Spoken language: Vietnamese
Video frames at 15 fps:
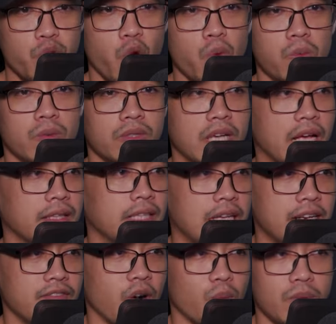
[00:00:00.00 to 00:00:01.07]
cho người trong giới
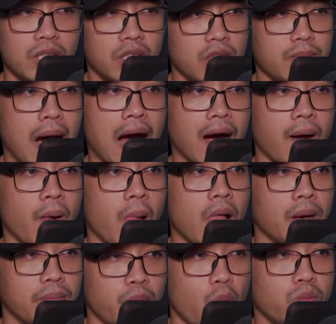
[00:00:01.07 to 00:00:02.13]
nội cũng sinh ra hương
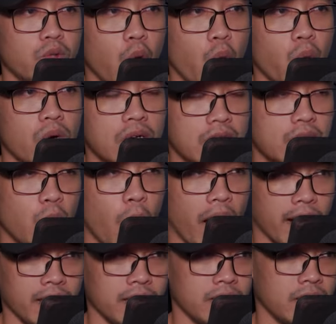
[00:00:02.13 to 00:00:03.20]
hỏa cần thiết.
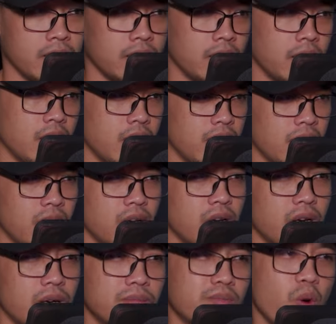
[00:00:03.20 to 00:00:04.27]
Mặc dù cuối
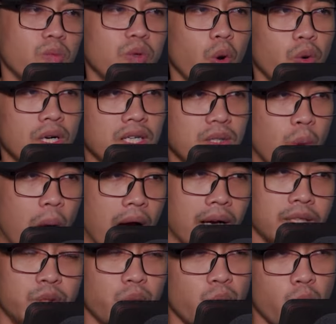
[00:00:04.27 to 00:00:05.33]
cùng tứ đại tiên giới bị hủy